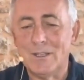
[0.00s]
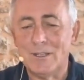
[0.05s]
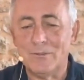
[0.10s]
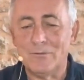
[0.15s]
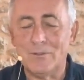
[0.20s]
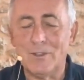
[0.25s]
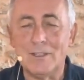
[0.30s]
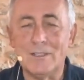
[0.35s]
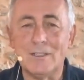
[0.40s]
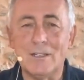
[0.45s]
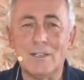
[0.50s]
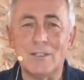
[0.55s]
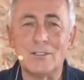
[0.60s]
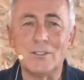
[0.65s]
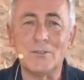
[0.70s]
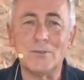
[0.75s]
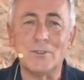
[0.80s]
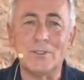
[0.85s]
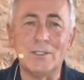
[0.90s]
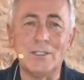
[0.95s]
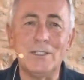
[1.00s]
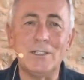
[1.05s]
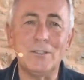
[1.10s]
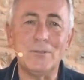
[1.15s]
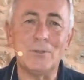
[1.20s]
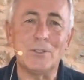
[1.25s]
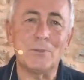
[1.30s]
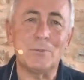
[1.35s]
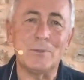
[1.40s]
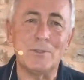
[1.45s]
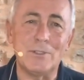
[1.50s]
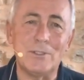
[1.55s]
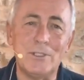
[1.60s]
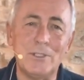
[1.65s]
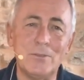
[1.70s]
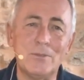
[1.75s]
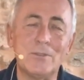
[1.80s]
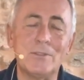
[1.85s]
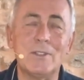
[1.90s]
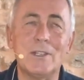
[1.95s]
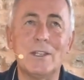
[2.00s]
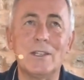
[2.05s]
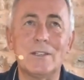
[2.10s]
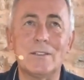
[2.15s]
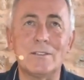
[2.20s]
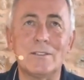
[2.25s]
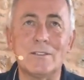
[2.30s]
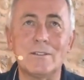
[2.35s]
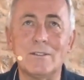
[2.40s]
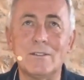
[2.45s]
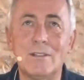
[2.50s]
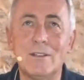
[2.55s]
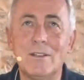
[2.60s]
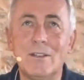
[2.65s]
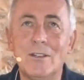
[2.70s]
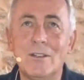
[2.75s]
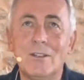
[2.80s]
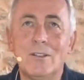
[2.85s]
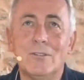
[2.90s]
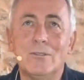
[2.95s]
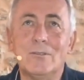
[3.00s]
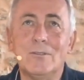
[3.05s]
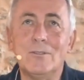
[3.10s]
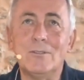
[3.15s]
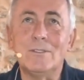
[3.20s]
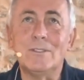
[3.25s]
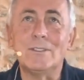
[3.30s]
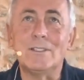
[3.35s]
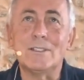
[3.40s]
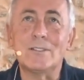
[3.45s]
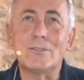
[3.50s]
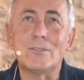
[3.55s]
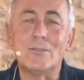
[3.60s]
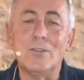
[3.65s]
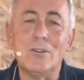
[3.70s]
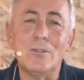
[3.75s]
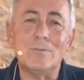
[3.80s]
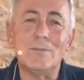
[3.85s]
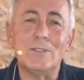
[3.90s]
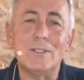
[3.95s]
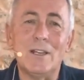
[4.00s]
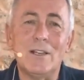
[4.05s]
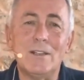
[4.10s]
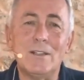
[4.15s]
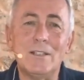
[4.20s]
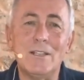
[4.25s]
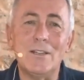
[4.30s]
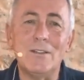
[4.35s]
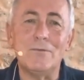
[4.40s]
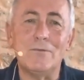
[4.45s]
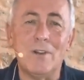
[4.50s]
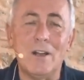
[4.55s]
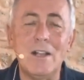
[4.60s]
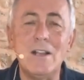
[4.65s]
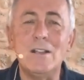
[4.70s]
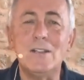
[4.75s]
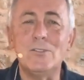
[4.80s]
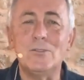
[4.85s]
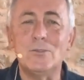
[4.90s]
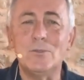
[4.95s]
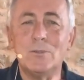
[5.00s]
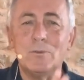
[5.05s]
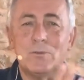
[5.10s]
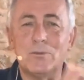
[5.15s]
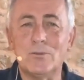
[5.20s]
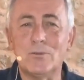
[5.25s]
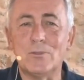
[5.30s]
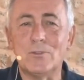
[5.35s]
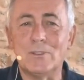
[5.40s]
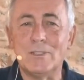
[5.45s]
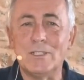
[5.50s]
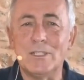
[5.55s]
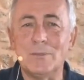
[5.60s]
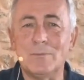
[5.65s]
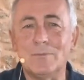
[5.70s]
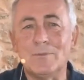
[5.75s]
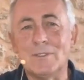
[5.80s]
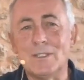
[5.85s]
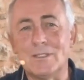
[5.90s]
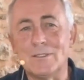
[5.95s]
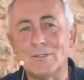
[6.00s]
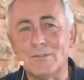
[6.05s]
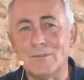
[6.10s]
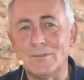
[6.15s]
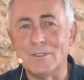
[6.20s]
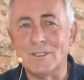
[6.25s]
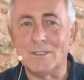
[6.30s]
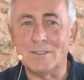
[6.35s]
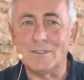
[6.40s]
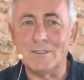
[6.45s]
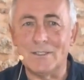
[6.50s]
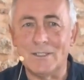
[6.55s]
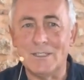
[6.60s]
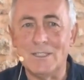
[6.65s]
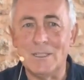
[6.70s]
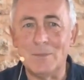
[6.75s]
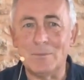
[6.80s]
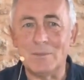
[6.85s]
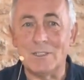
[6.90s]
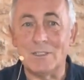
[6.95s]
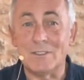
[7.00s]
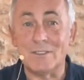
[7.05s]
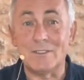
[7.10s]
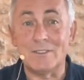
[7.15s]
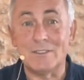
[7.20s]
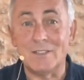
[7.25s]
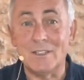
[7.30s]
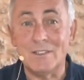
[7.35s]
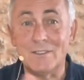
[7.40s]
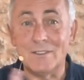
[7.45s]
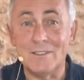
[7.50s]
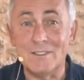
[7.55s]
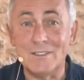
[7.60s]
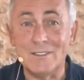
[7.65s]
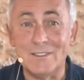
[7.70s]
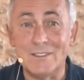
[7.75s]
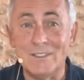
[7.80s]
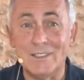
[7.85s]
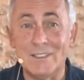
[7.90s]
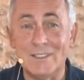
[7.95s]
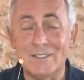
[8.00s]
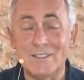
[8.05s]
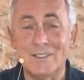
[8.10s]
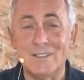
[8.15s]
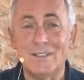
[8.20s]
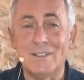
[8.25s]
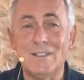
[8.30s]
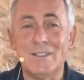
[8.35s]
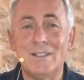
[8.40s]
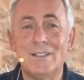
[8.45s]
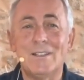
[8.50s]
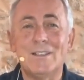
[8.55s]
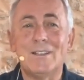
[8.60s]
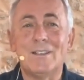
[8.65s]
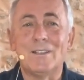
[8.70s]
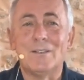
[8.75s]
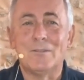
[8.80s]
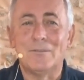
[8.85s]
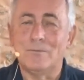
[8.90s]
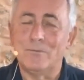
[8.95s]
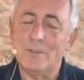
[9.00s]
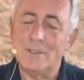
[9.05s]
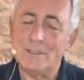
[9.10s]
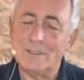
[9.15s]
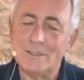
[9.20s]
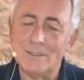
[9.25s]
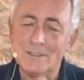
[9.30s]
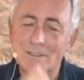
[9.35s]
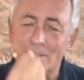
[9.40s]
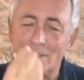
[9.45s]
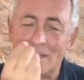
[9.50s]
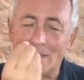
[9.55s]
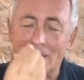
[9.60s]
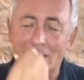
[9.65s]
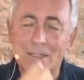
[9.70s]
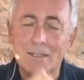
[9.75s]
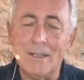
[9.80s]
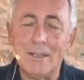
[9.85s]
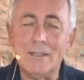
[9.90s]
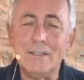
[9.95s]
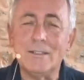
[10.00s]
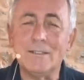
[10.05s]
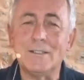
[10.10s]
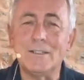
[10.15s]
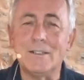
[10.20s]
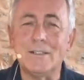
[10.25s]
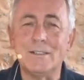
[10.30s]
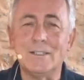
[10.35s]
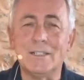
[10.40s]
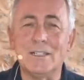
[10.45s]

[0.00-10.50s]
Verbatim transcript: vielleicht Angst vor Nähe, du hast Beziehungsängste und das kommt daher, weil du im früheren Leben das und das erlebt hast. Das ist nicht, vielleicht ist es ein kleiner Teil der